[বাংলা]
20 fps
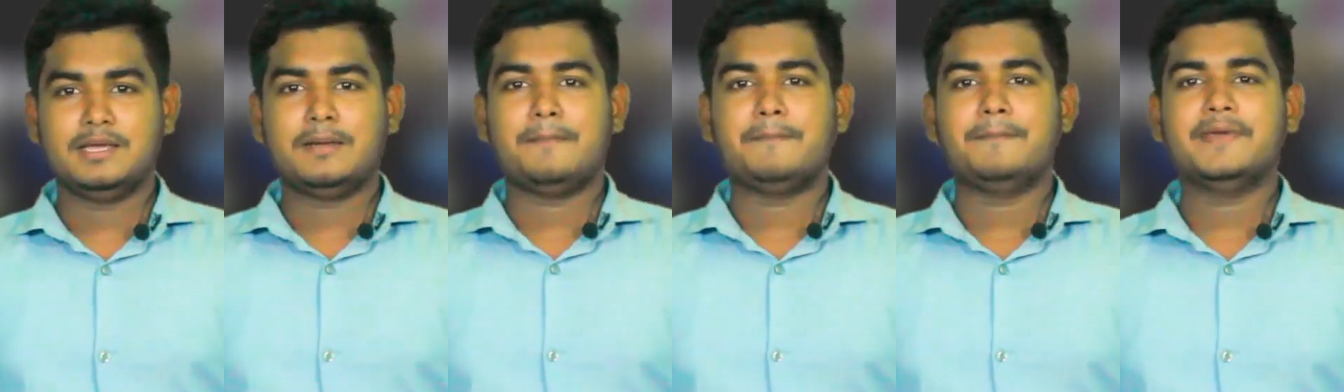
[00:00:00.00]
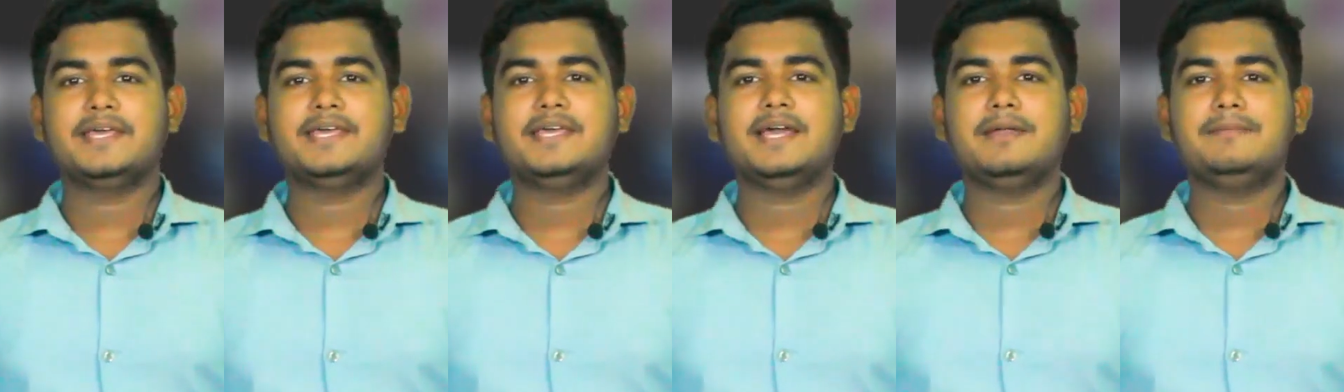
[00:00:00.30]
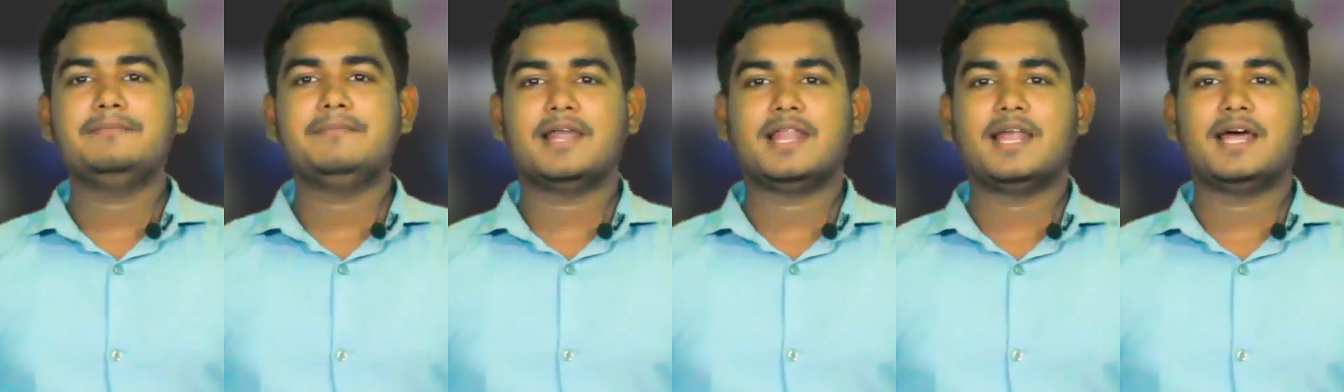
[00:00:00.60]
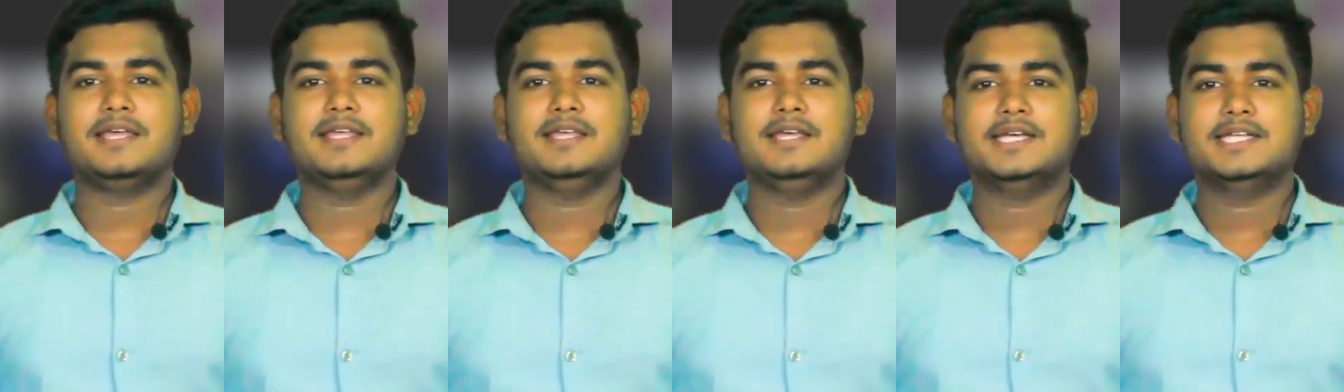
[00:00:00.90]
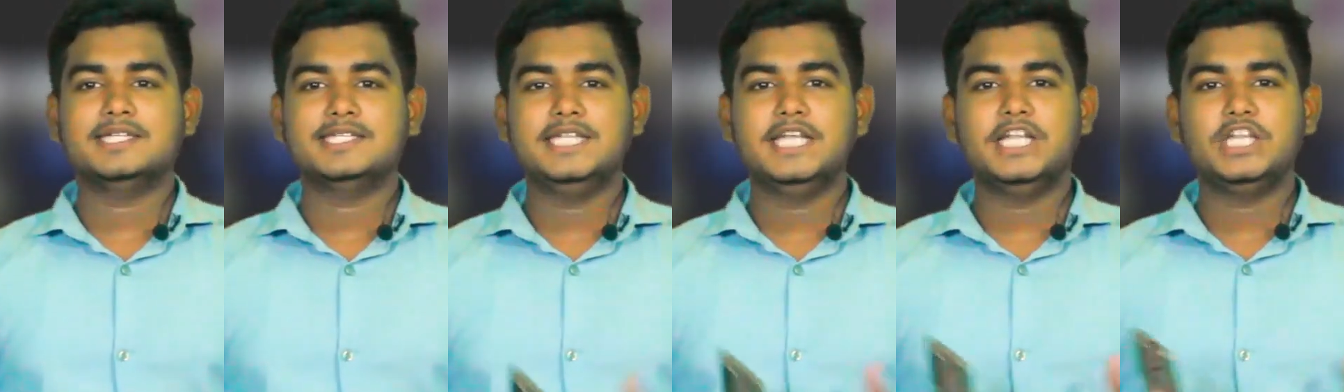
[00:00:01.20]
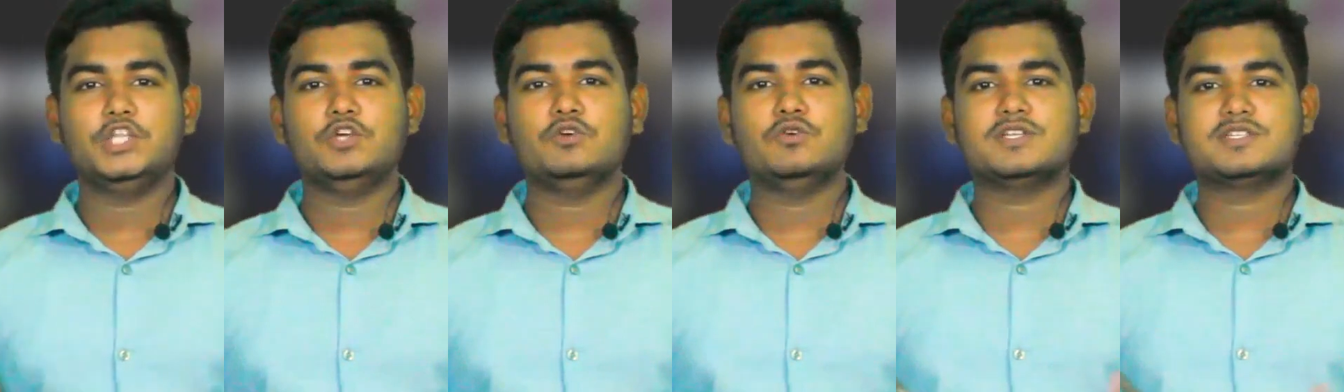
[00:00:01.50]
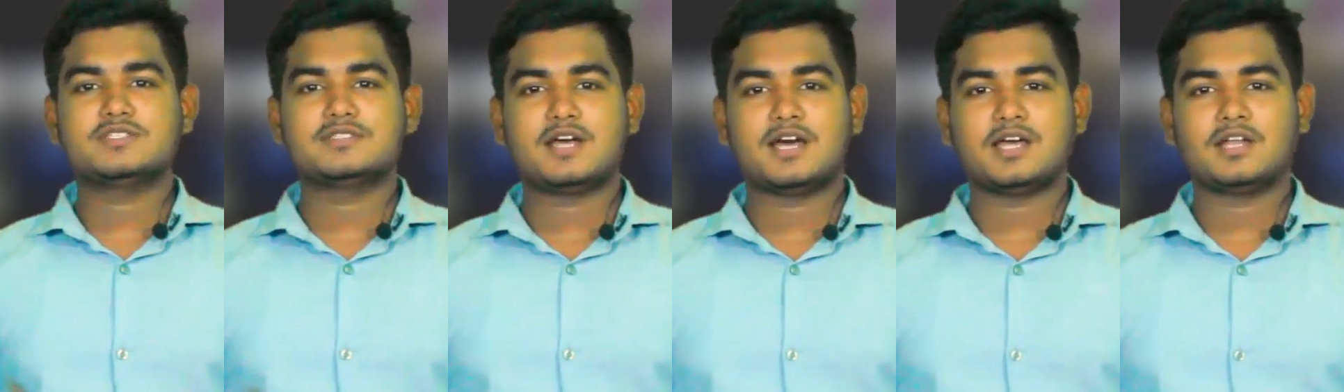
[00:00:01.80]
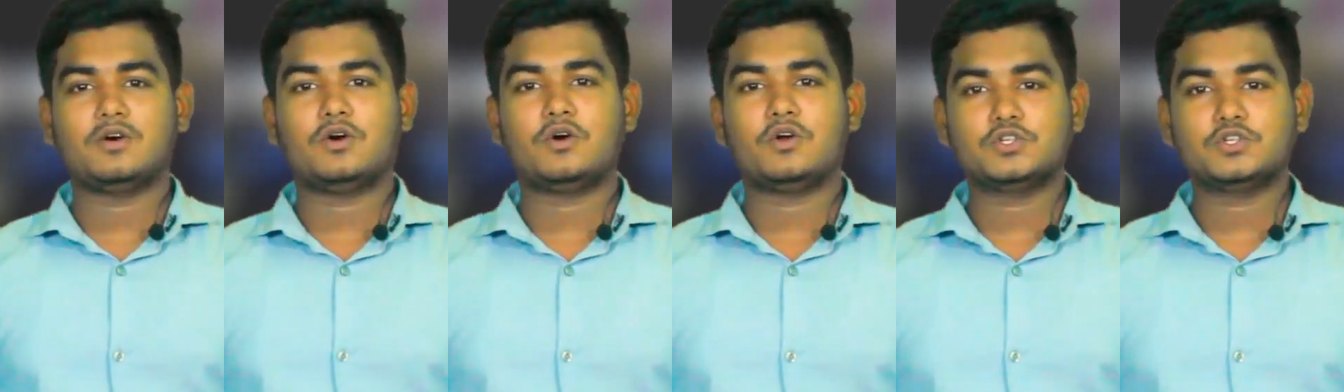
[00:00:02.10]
বিজ্ঞান মেলায় দ্বিতীয় স্থান